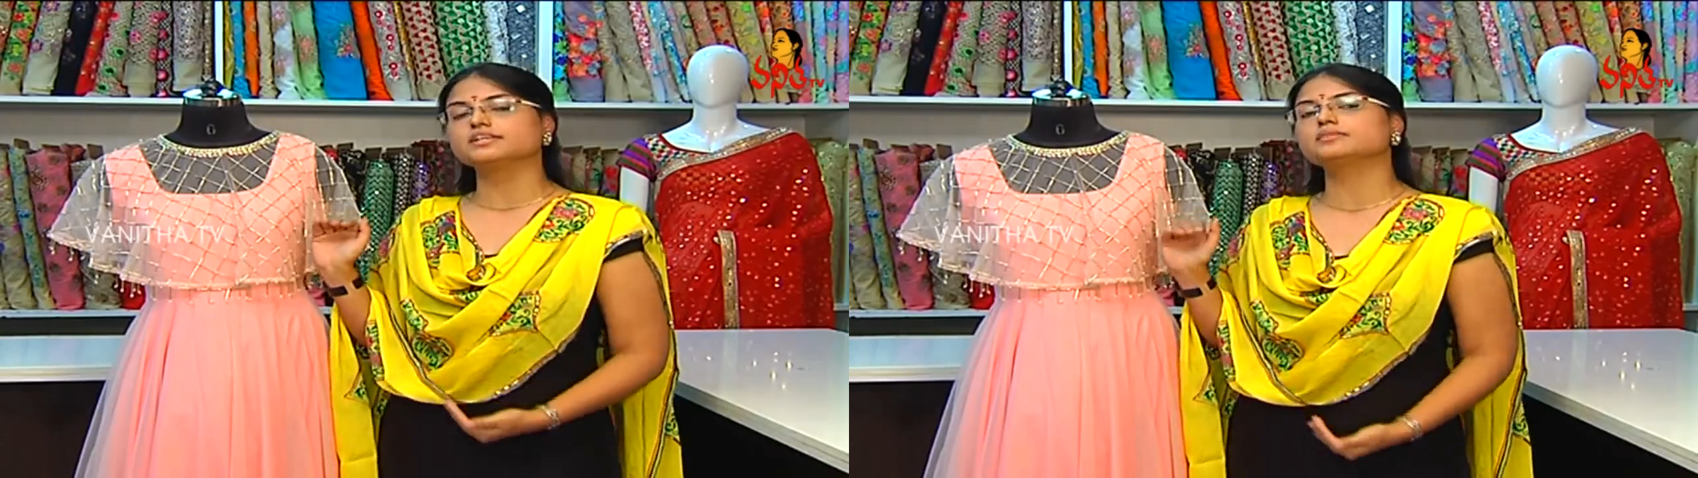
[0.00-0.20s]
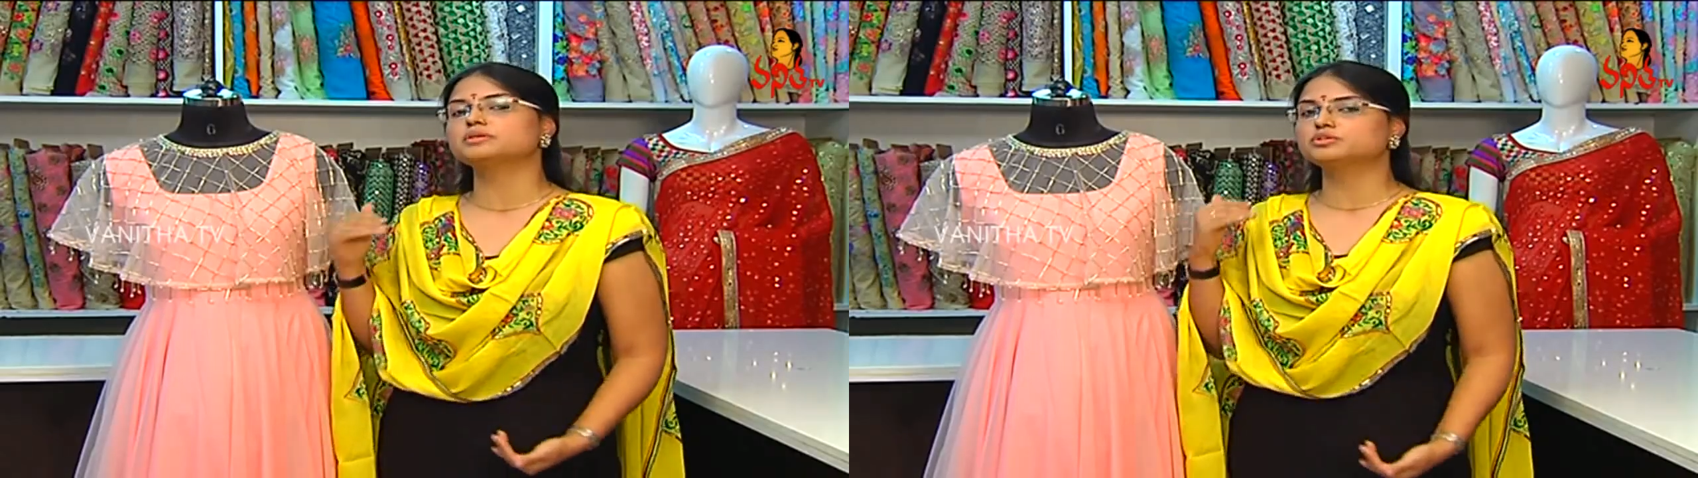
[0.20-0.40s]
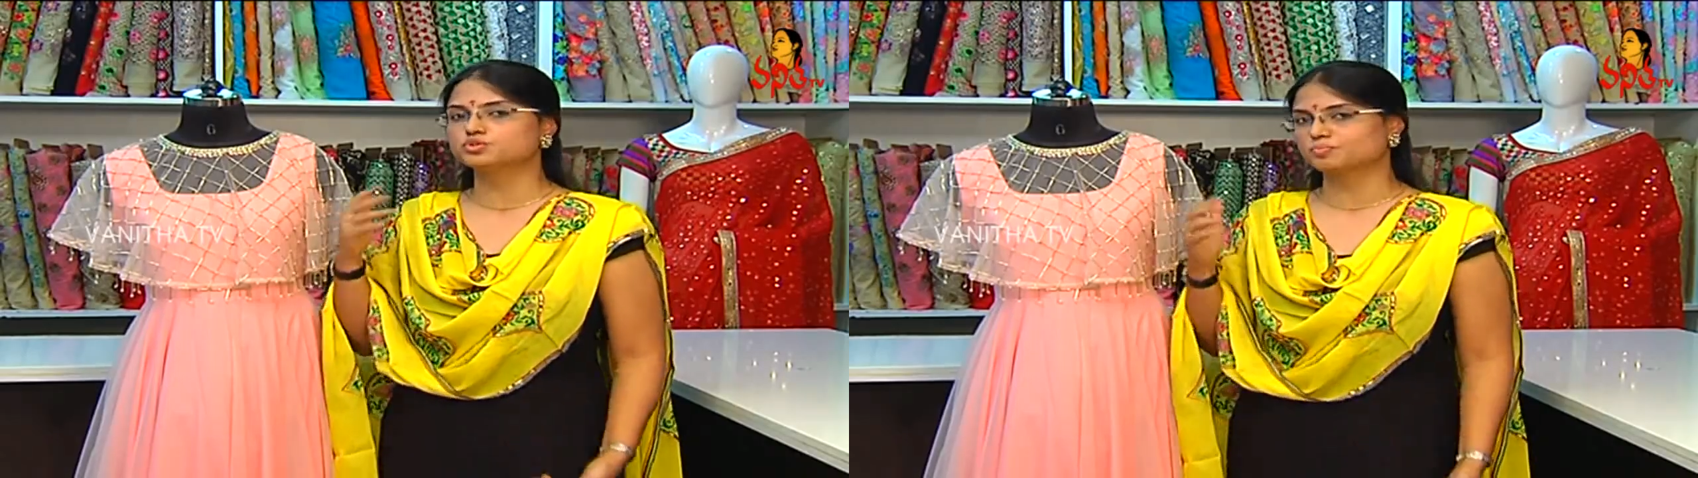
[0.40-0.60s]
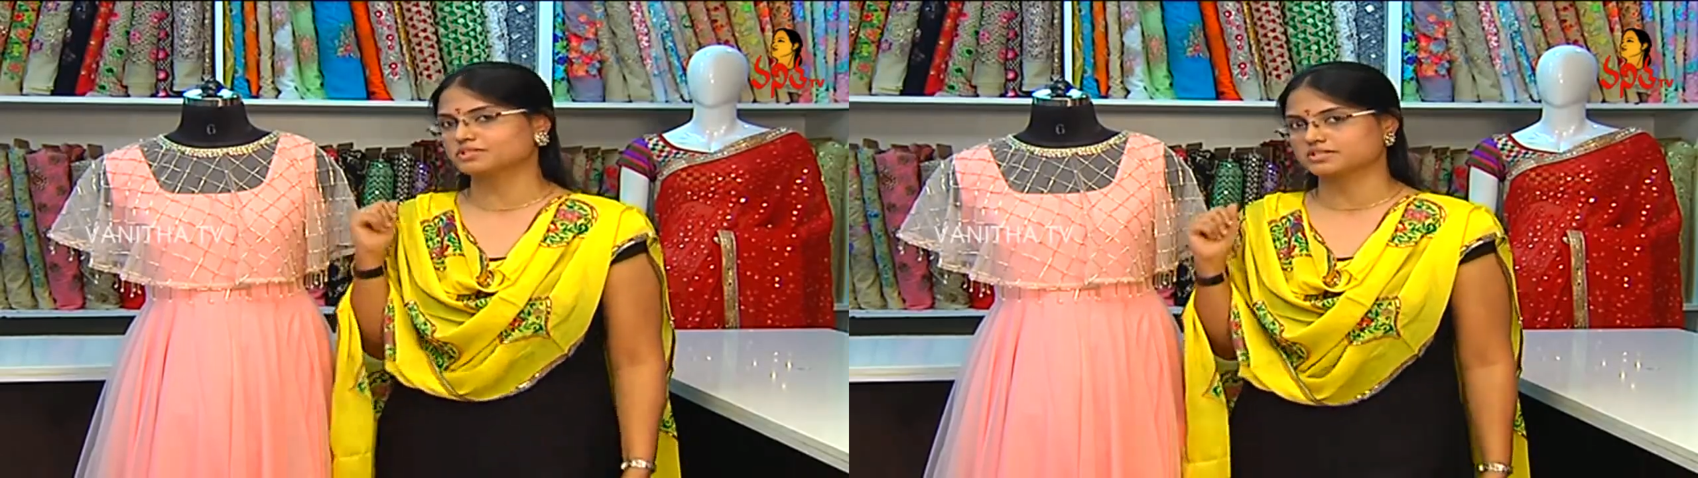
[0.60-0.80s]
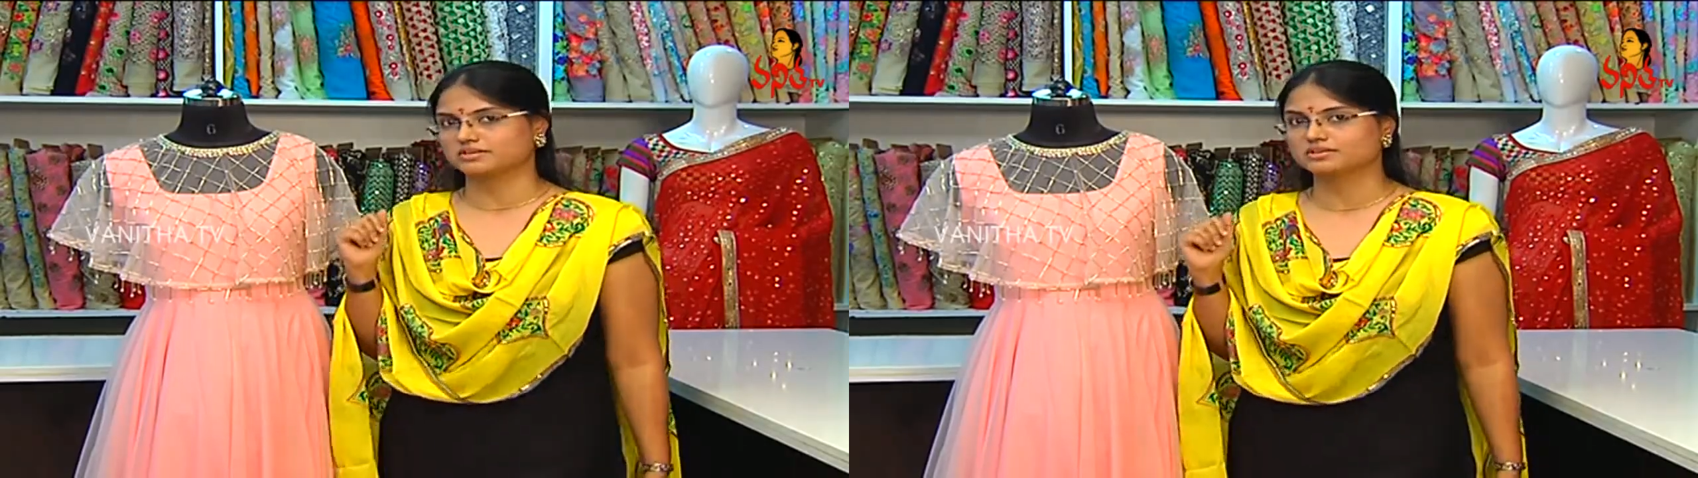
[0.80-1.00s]
నేను మీకు
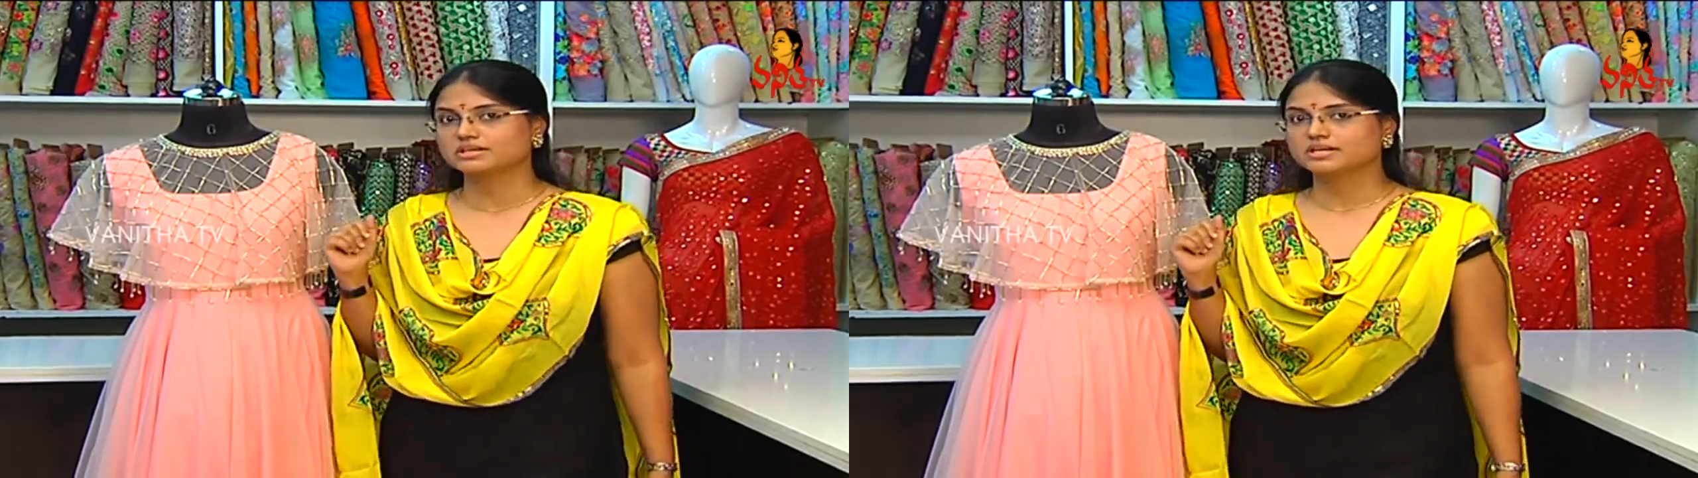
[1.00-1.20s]
చూపిస్తాను